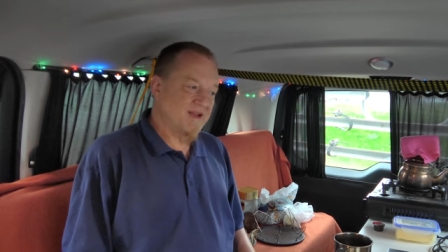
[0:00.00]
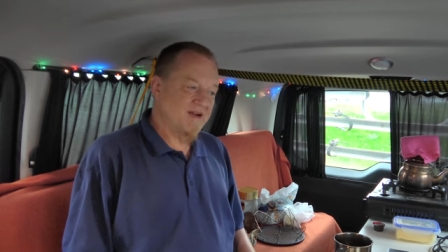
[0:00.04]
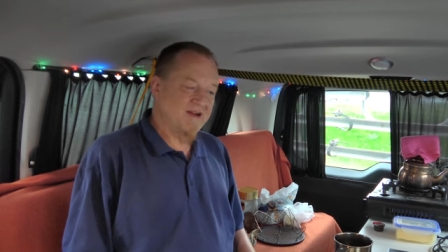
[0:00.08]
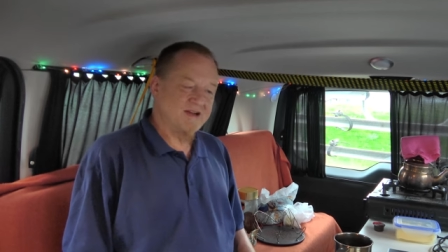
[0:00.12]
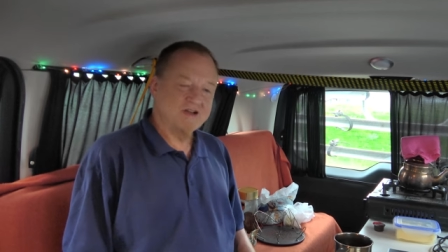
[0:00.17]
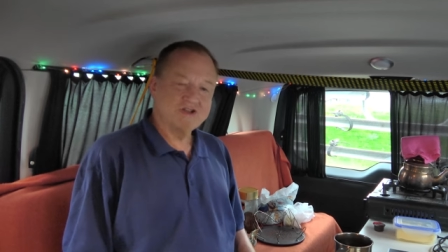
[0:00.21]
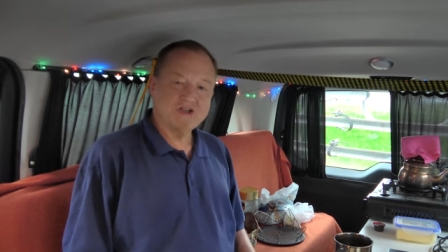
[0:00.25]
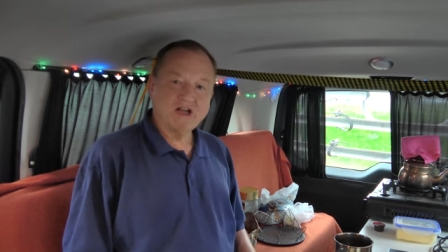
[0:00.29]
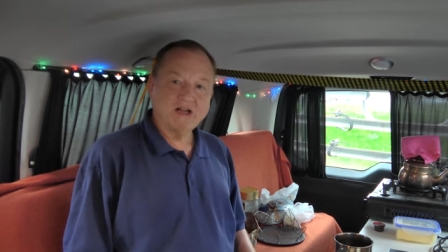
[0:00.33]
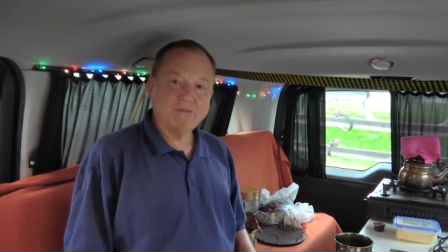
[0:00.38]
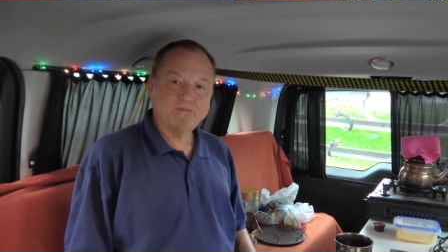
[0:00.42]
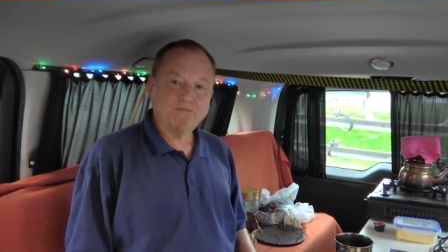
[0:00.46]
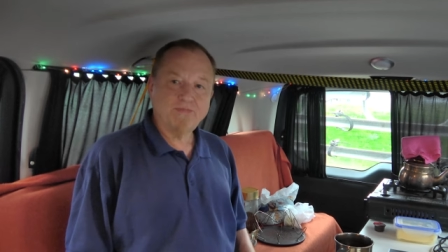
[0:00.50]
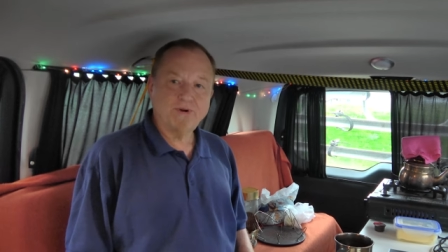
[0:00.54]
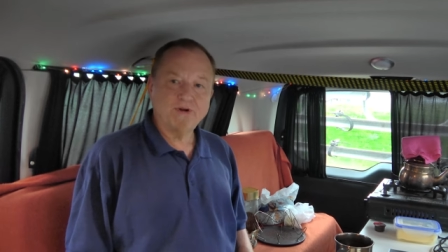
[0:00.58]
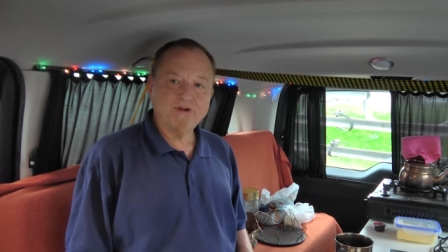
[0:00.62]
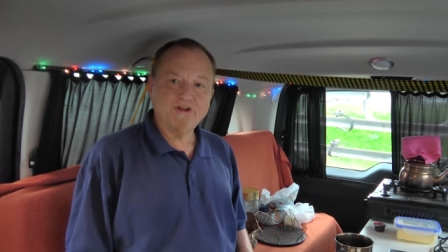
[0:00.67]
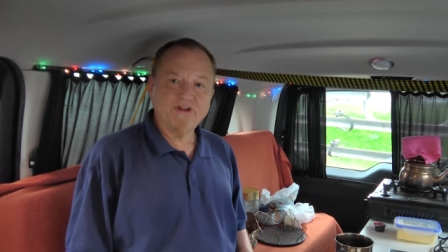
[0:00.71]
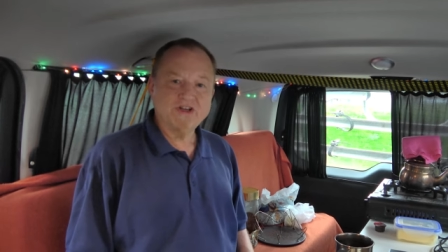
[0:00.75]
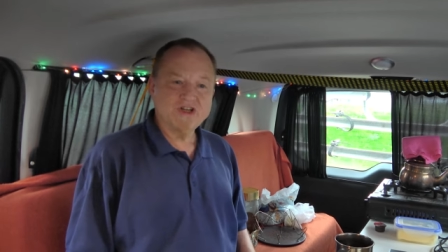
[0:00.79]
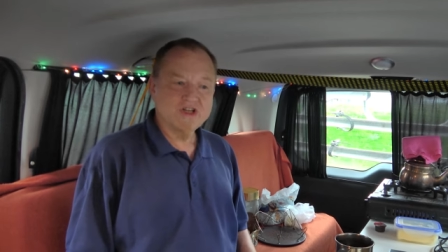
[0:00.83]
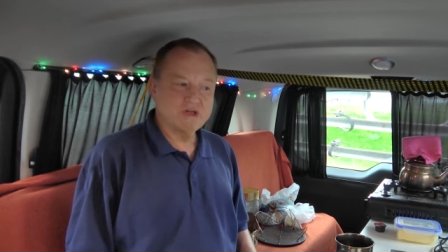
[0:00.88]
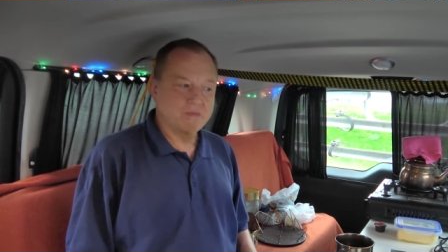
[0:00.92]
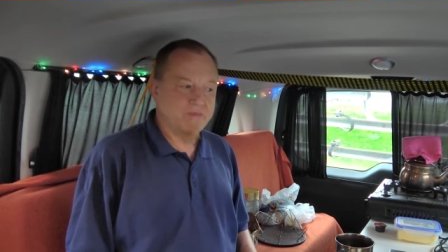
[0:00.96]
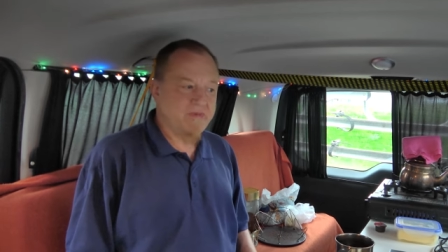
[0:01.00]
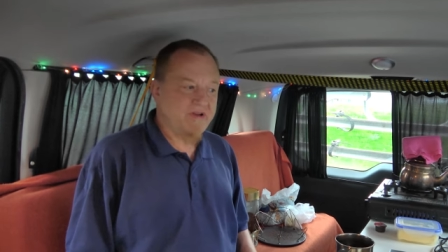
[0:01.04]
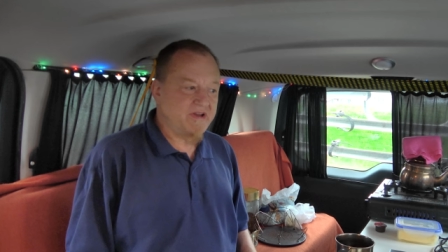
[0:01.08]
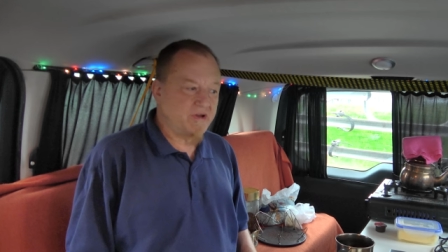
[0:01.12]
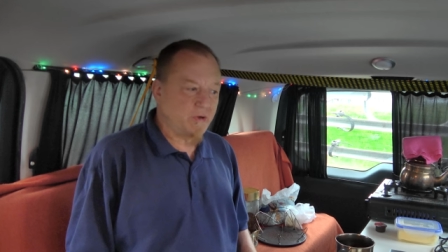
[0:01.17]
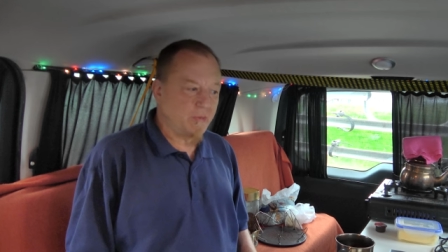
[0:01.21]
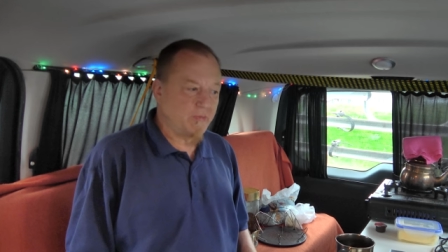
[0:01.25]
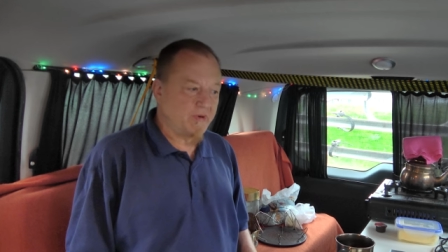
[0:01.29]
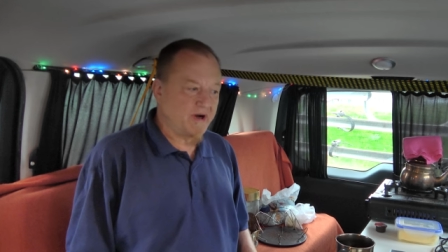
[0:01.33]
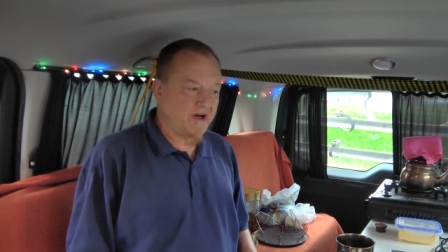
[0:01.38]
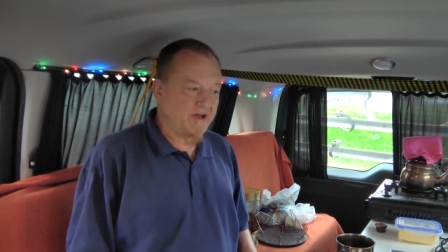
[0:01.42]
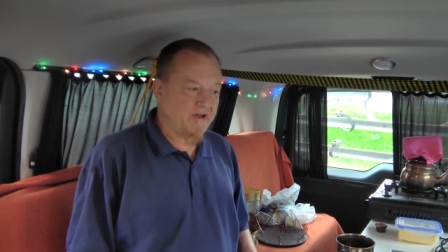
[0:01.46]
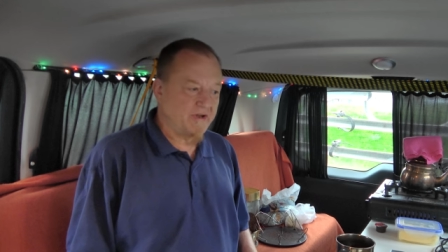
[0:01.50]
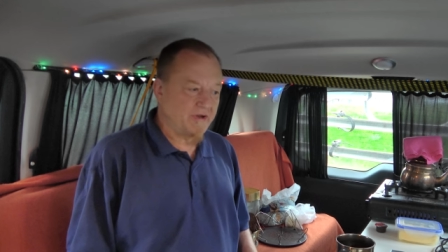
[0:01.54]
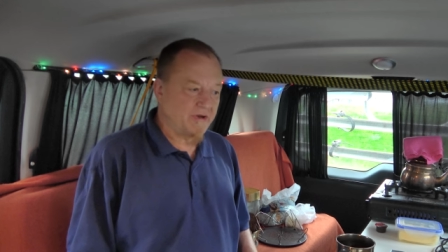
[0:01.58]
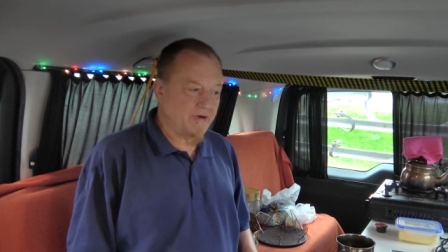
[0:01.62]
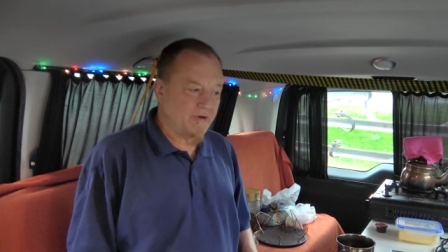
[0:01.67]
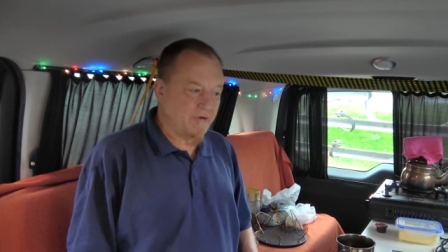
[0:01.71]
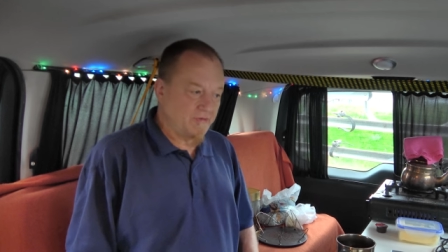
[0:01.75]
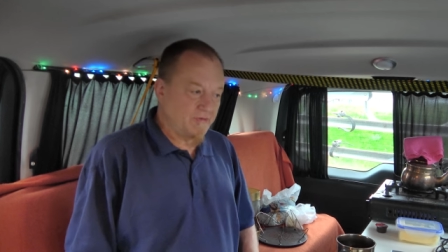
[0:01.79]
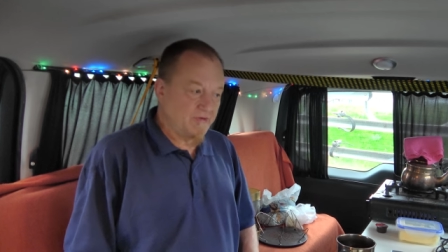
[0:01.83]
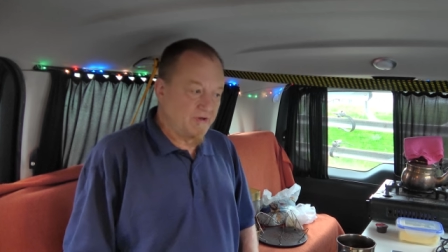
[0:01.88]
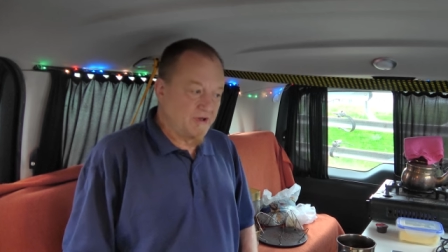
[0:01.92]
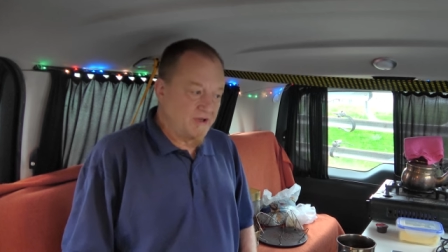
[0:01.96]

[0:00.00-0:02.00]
Da stand plötzlich ein Mitarbeiter